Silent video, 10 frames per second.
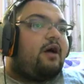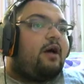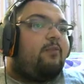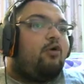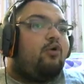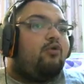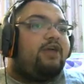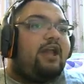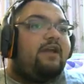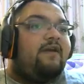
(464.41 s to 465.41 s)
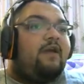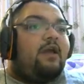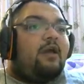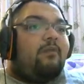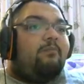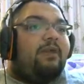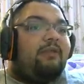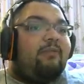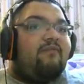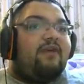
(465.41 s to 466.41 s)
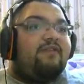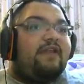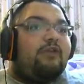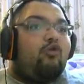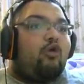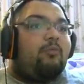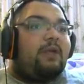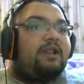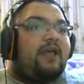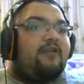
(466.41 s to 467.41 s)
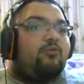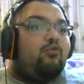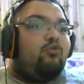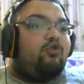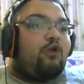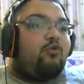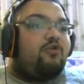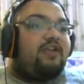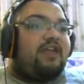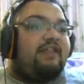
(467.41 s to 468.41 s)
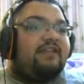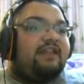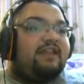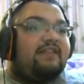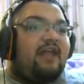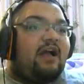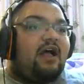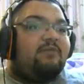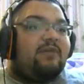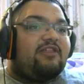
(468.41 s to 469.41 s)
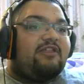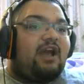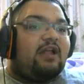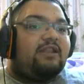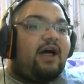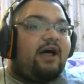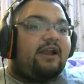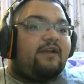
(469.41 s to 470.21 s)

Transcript: Abo yani benim envanteri görmen lazım. 3 ay önceki etkinlikten kalma silahlar,